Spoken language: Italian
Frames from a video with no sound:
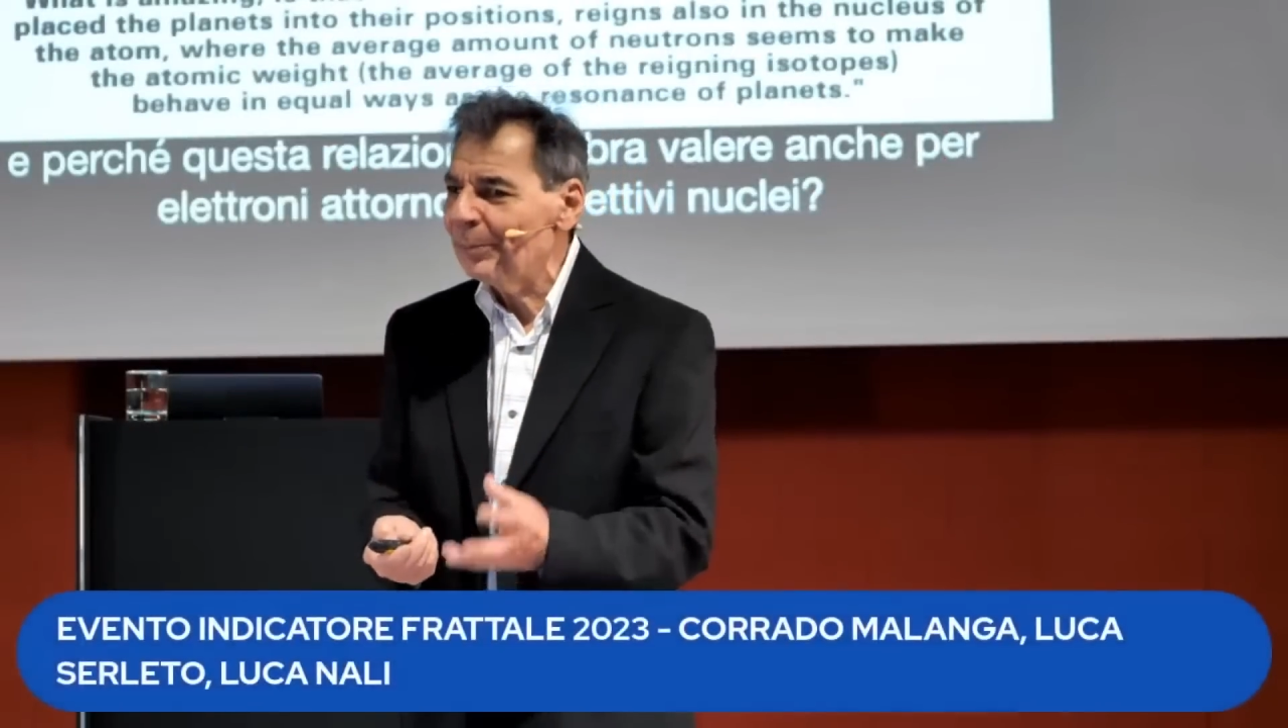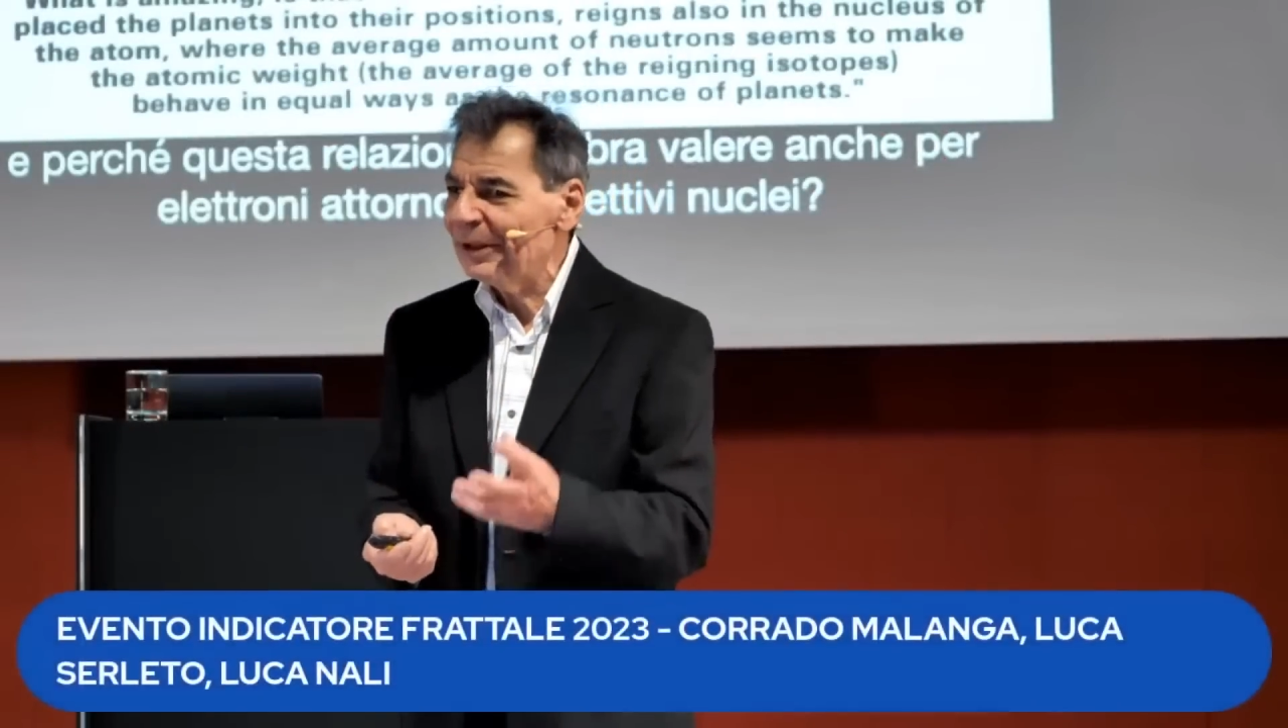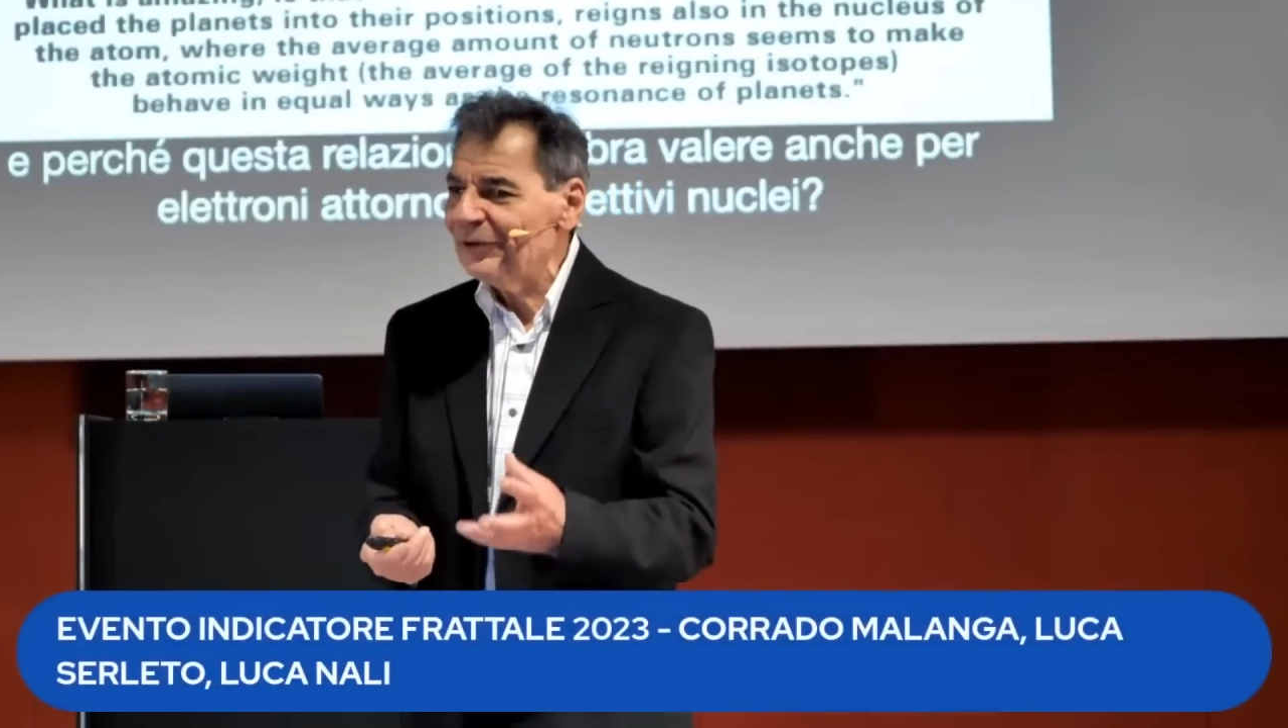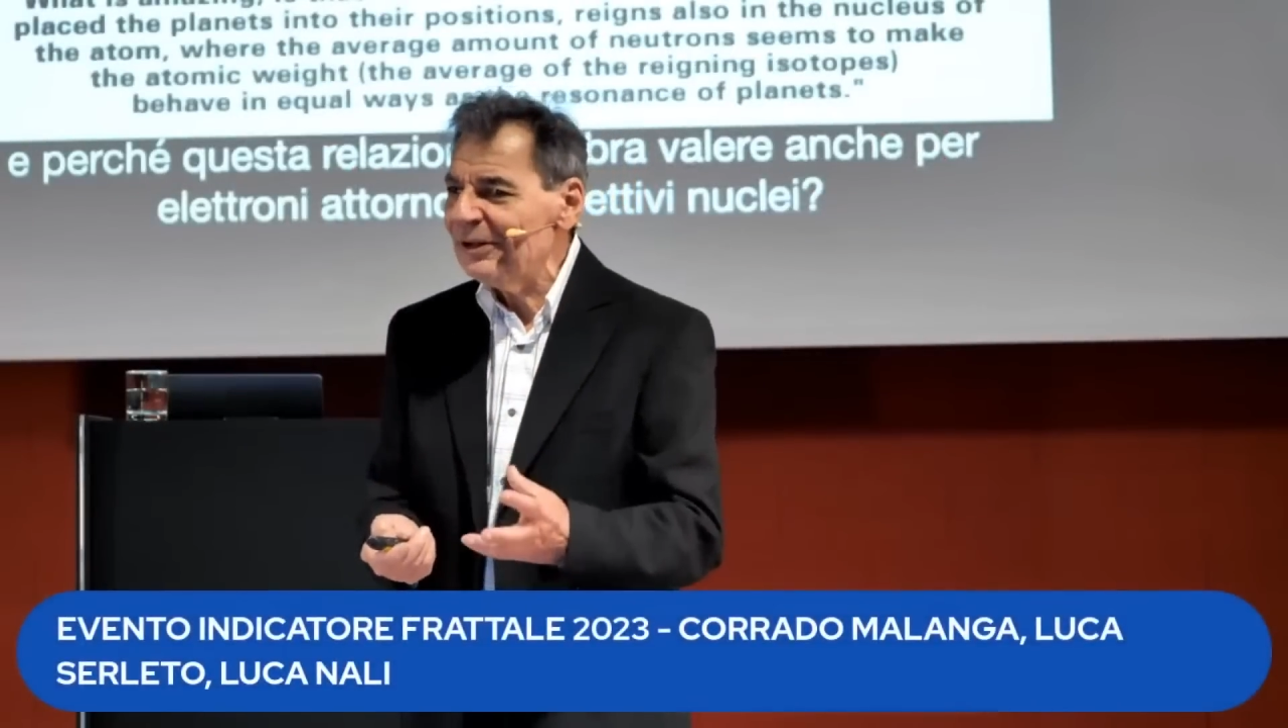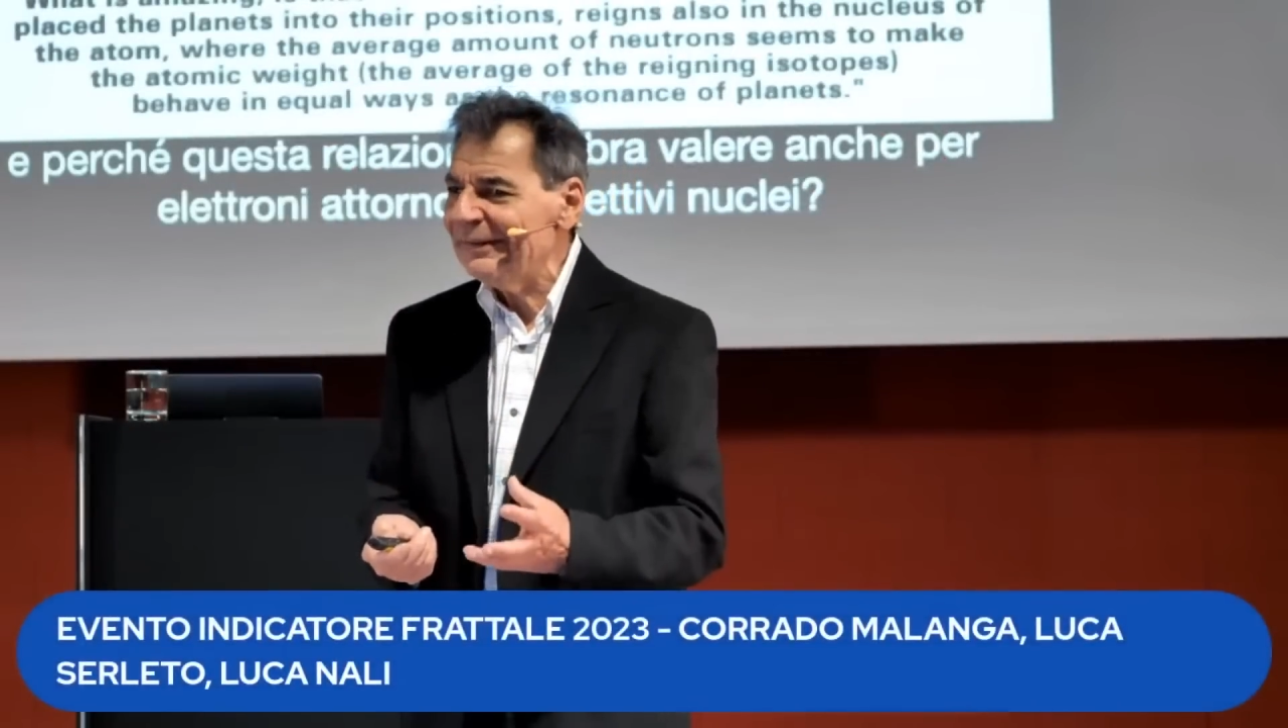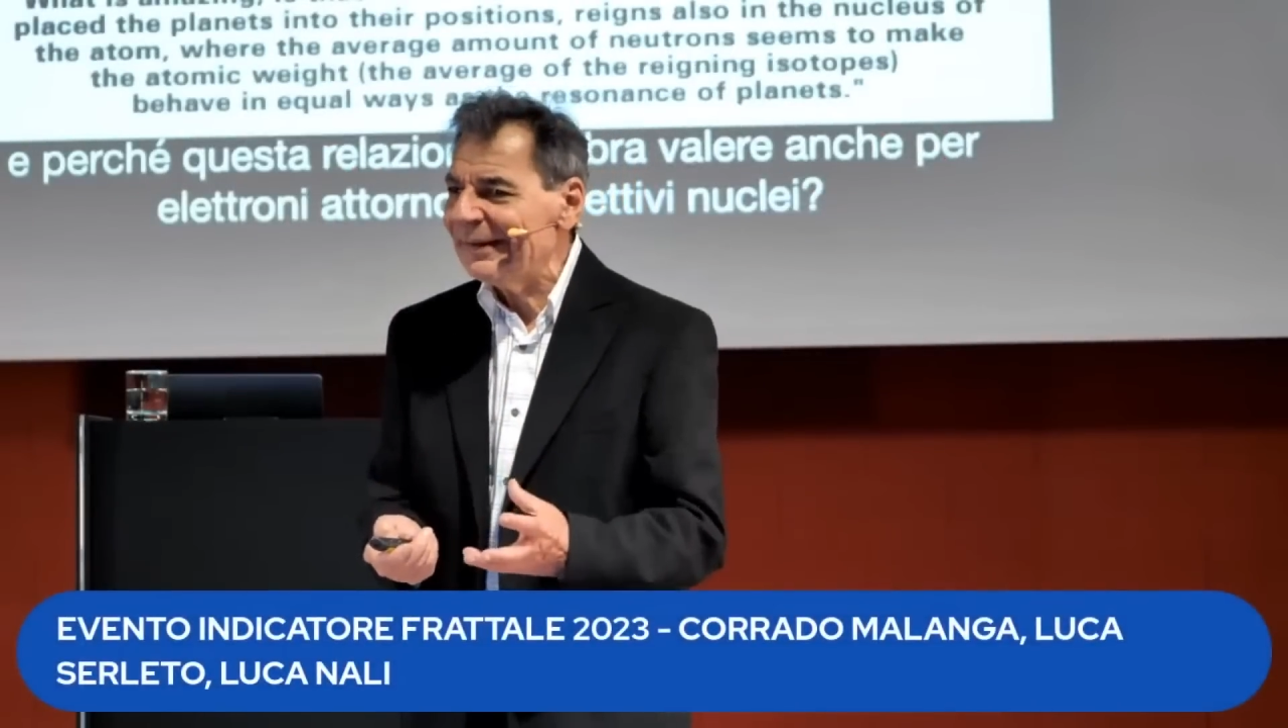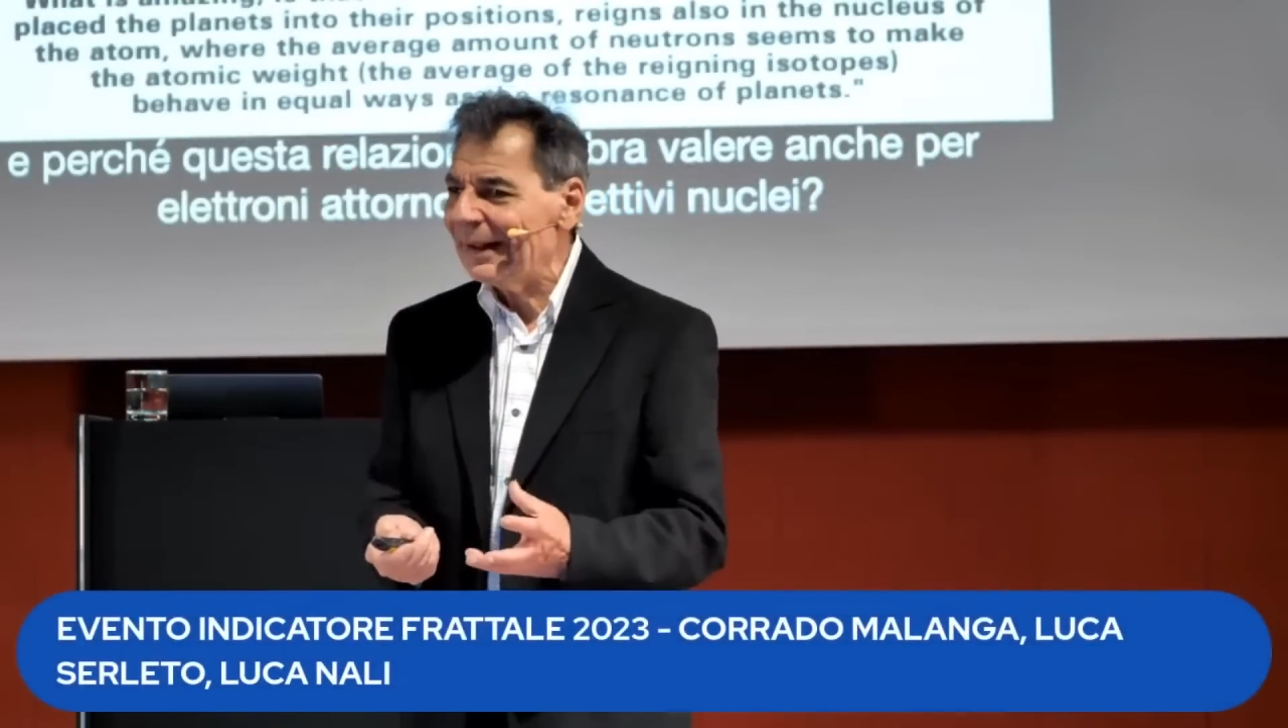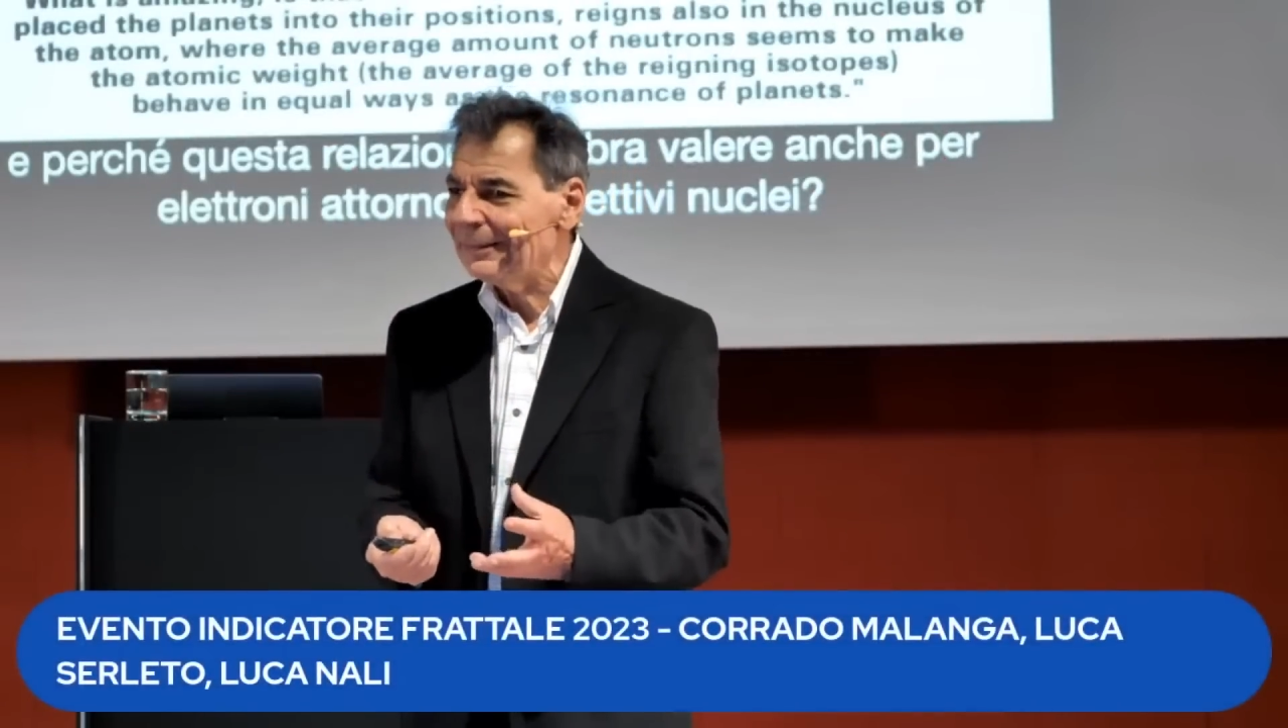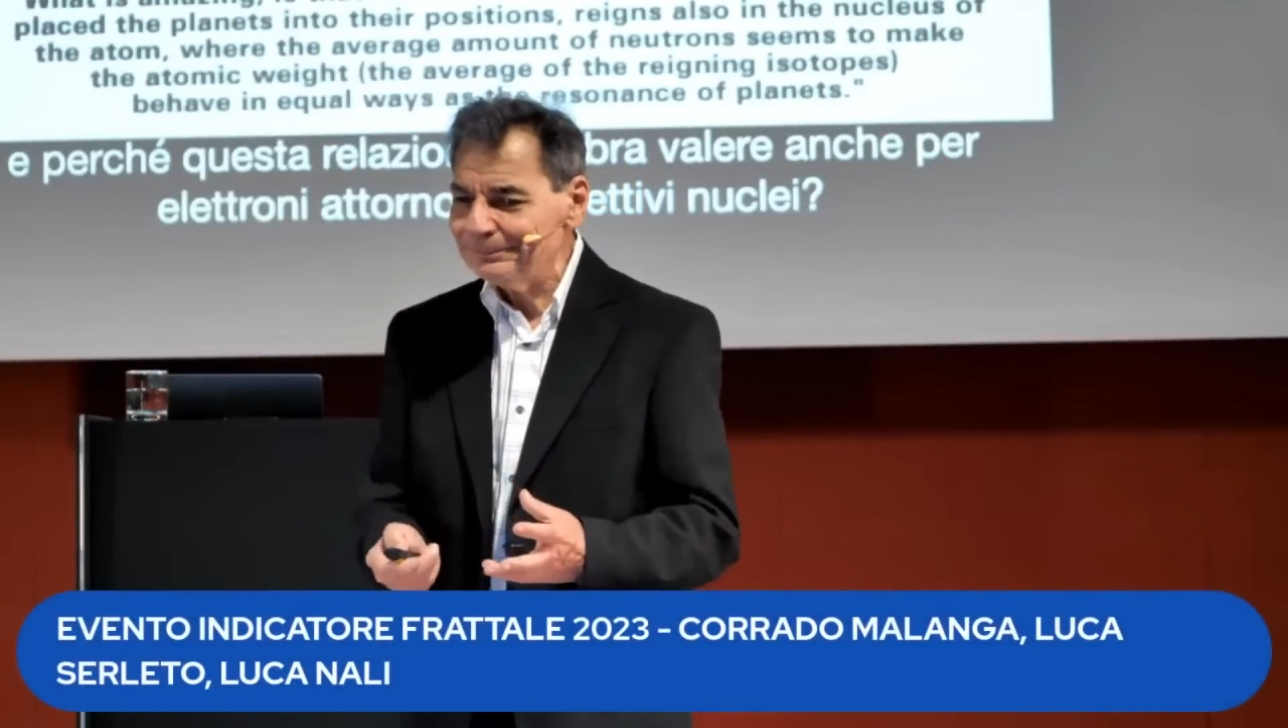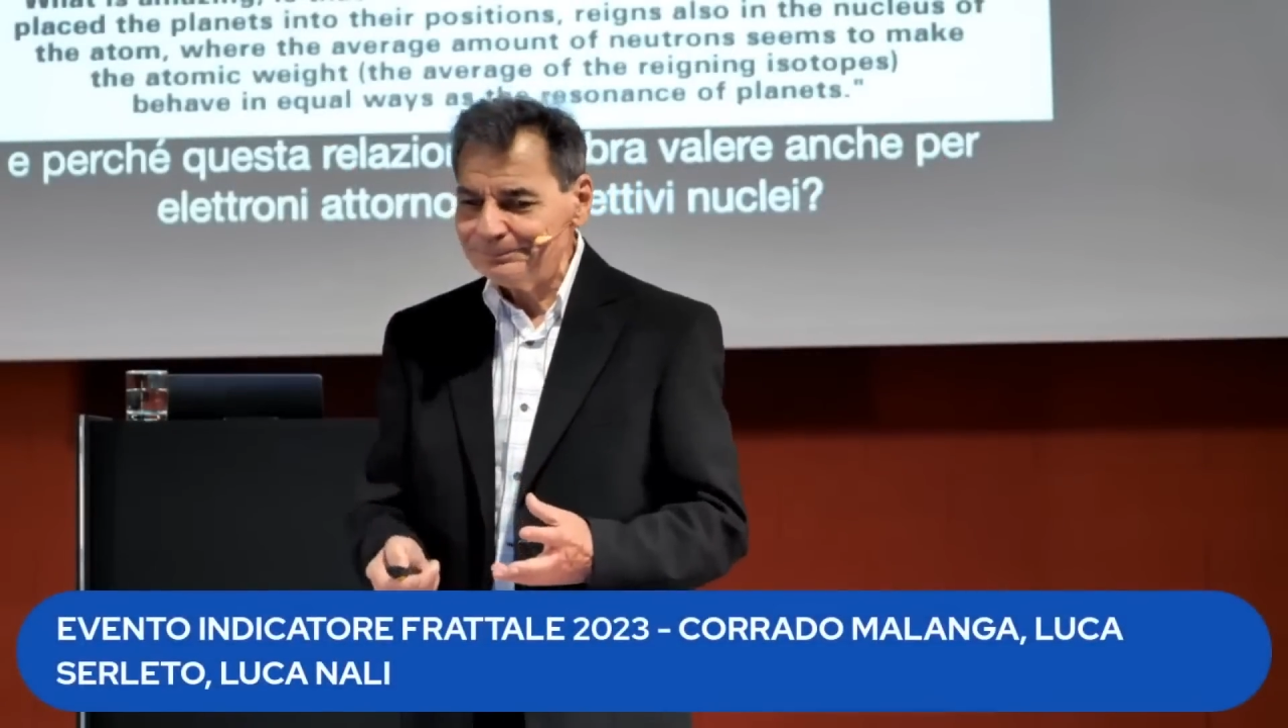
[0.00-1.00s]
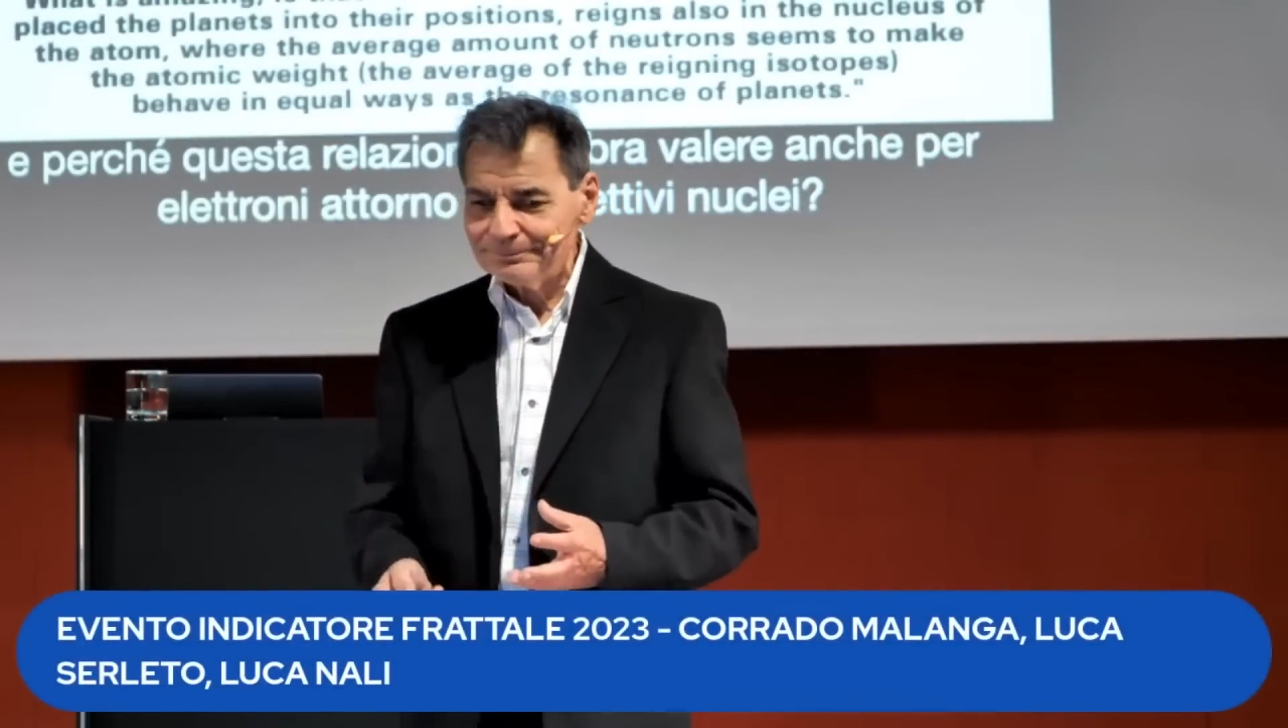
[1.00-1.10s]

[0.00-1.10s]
precisa.